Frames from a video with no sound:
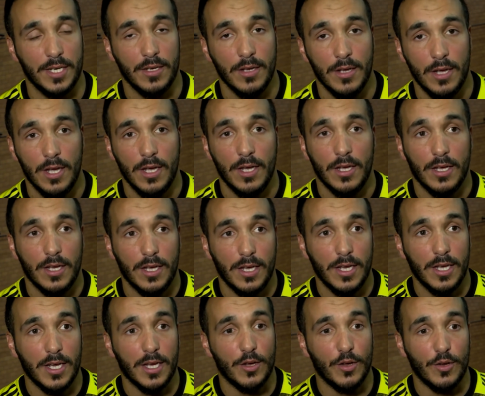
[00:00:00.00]
Et
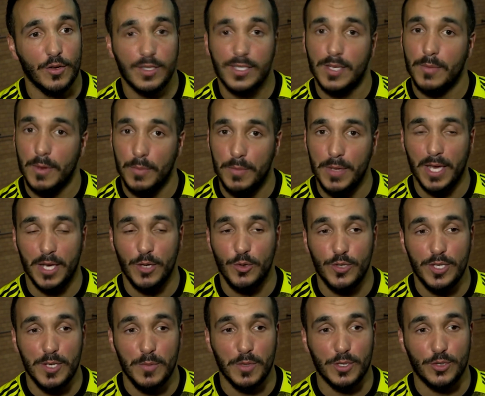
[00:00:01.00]
euh, ça m'a bien
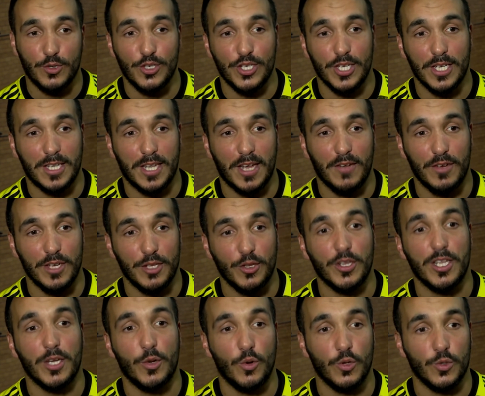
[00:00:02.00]
réussi parce que j'ai travaillé
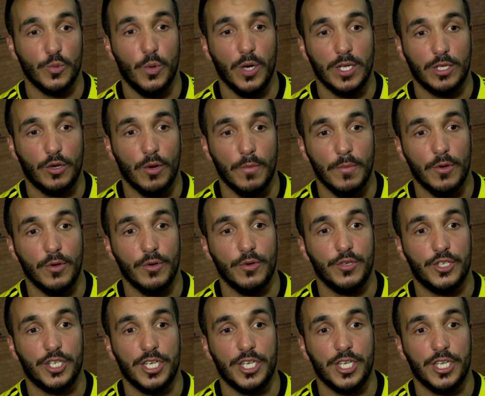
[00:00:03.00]
dans des grosses boîtes comme